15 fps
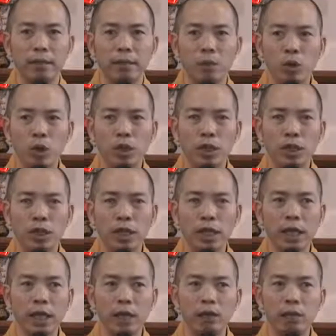Muốn có được như
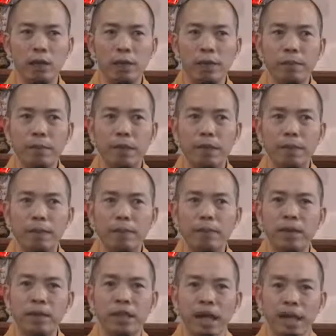thế là chúng ta phải bình
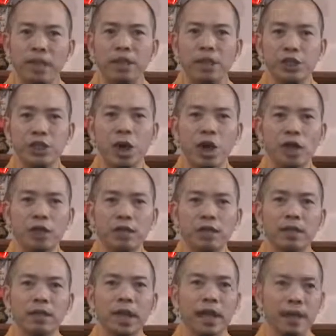tâm mới thấy được rõ được
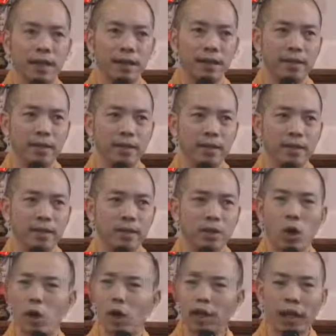vấn đề.
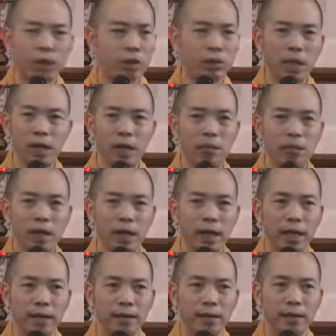Còn ở đây chúng ta không phải
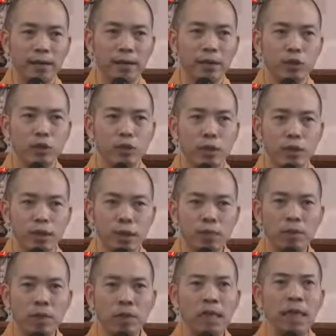vậy. Chúng ta
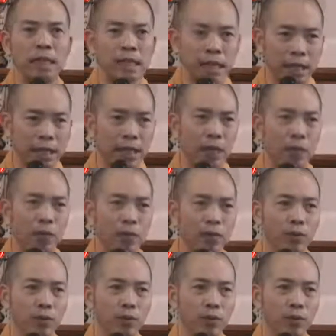sống để cạnh tranh nhau.